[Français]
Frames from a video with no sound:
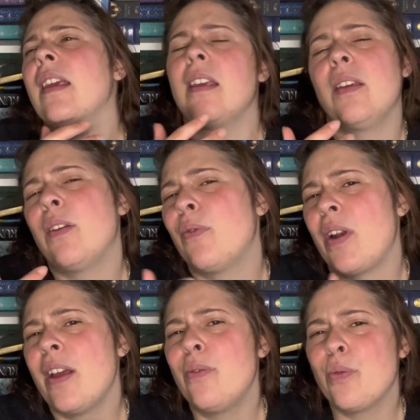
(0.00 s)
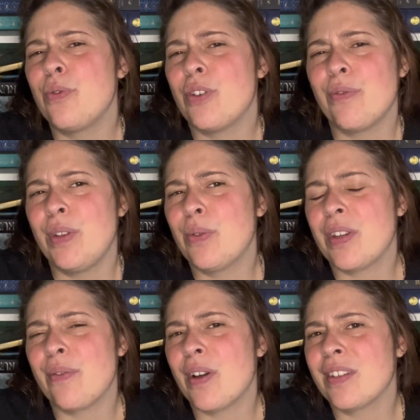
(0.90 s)
Et voilà, du coup, j'ai envie de
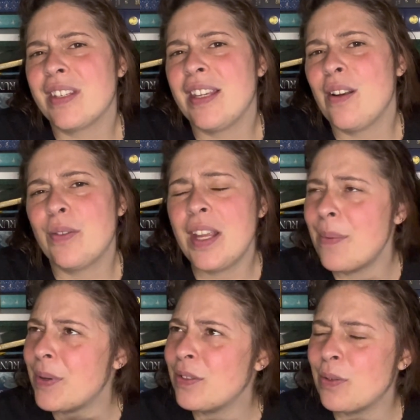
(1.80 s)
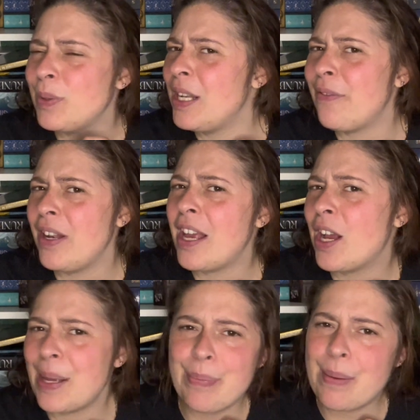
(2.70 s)
savoir ce qu'il en est, parce qu'il avait l'air quand
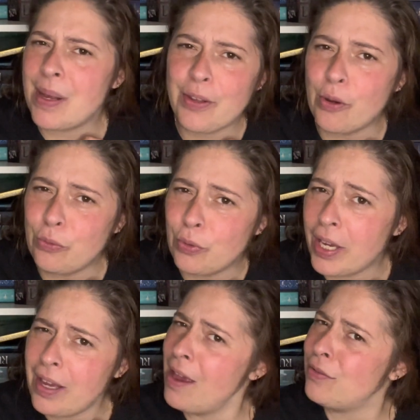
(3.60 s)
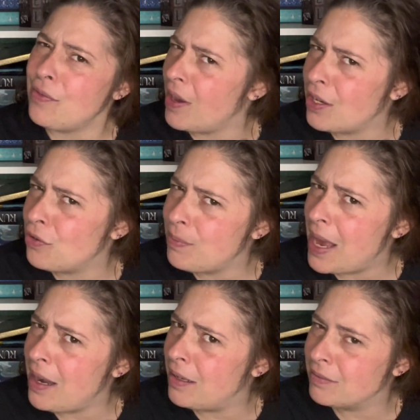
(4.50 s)
même pas mal torturé, hein, ce frère
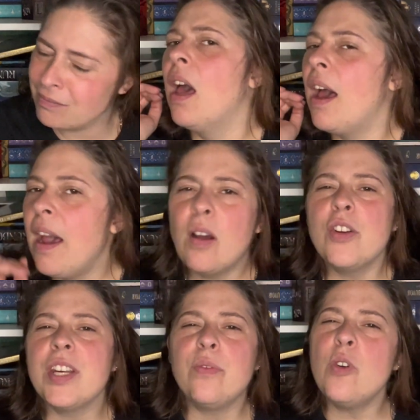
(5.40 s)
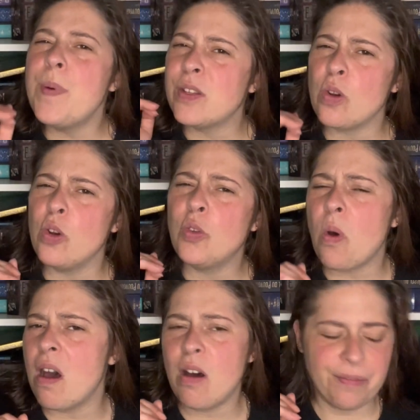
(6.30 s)
jumal Accrochez-vous parce que le 3,
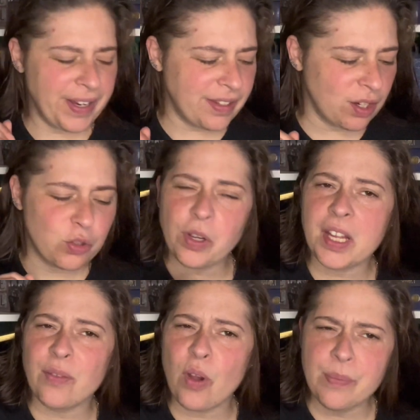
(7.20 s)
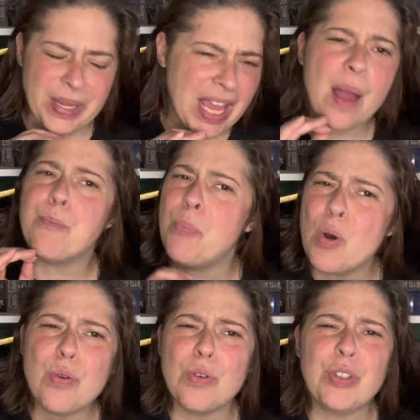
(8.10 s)
en fait, je suis en train de voir, mais il y a
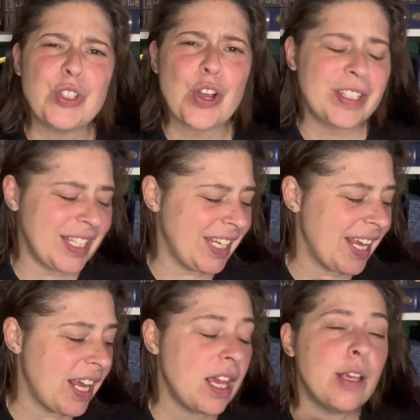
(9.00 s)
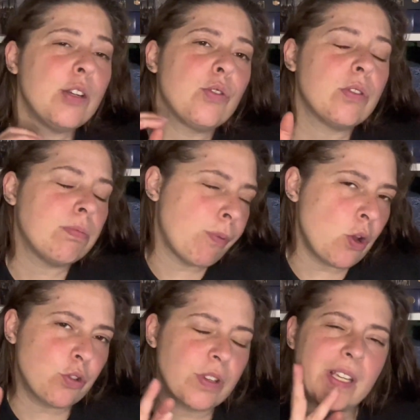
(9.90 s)
beaucoup de sorties et je
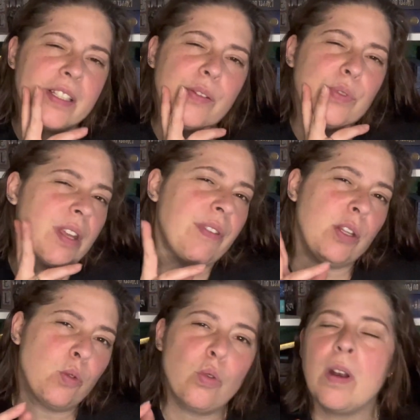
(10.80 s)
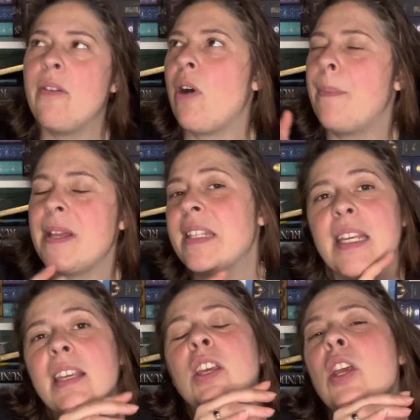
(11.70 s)
pense que celle-ci, vous avez dû l'avoir
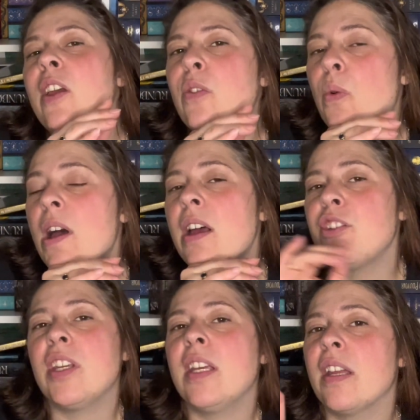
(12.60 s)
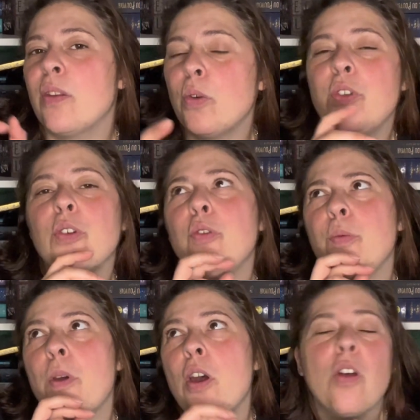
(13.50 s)
passée soit chez d'autres
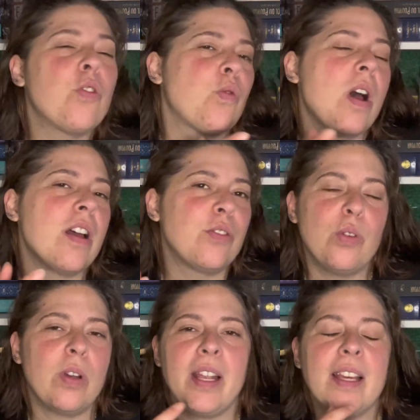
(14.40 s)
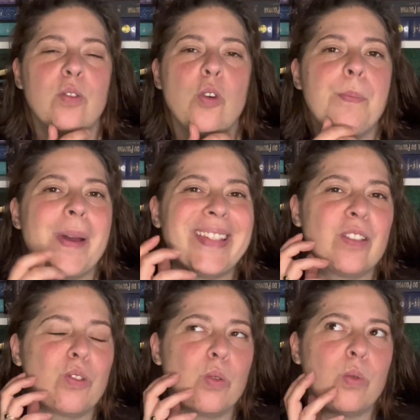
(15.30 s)
youtubeurs, soit sur les réseaux parce
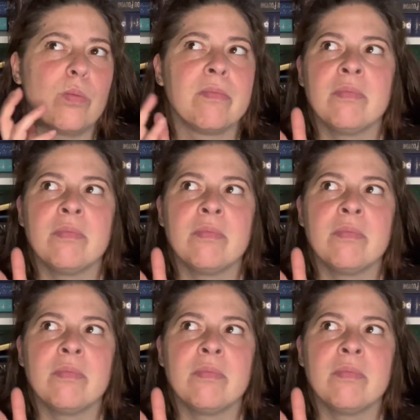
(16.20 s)
que